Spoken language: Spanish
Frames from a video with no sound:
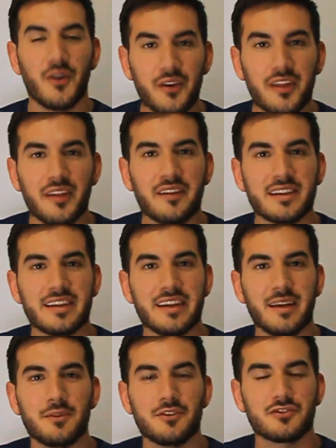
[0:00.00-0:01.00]
Hoy
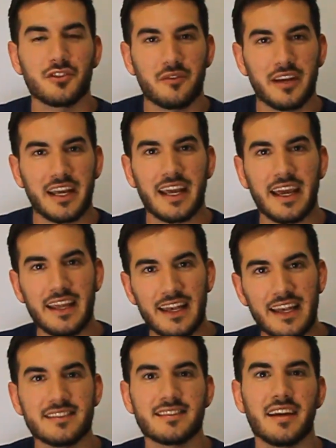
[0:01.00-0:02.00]
debatiremos sobre qué
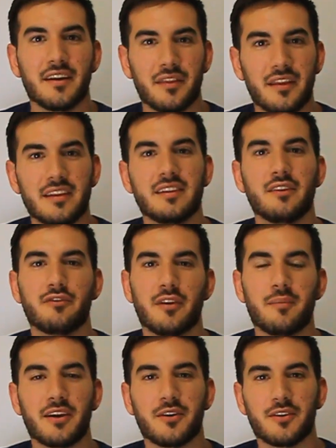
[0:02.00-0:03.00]
Leicester City
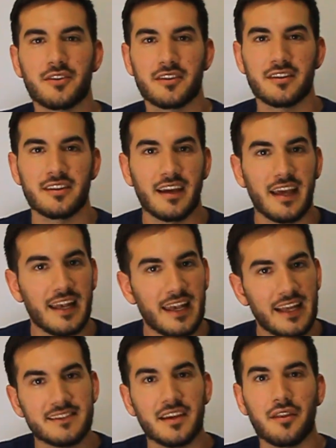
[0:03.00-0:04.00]
fue mejor, el
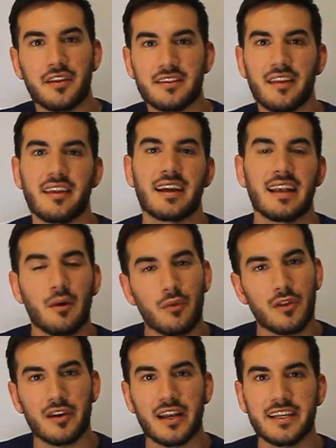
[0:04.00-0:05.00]
Leicester City de
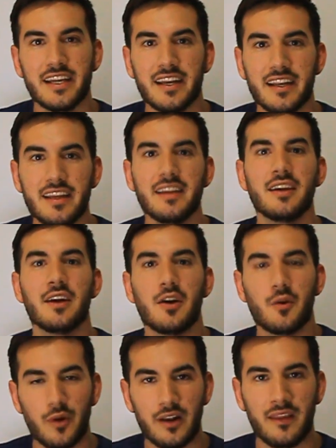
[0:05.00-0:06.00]
Claudio Ranieri
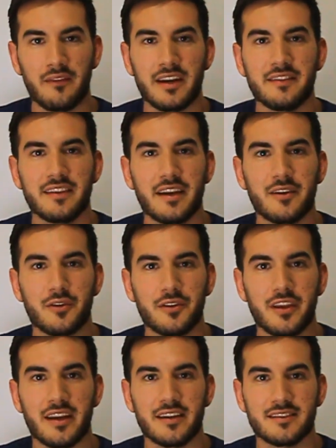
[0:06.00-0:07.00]
o el de Brendan
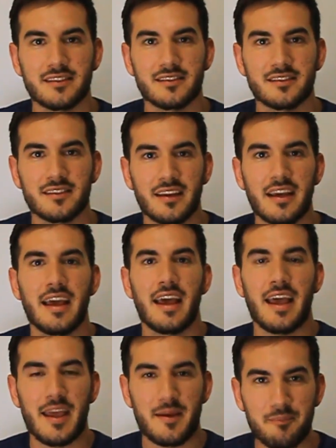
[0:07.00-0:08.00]
Rogers.
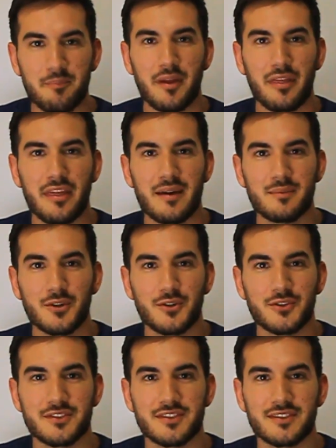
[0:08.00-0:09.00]

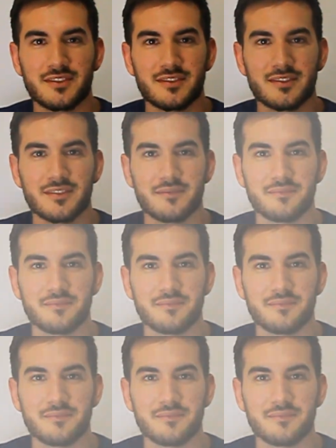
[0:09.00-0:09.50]
¡Empezamos!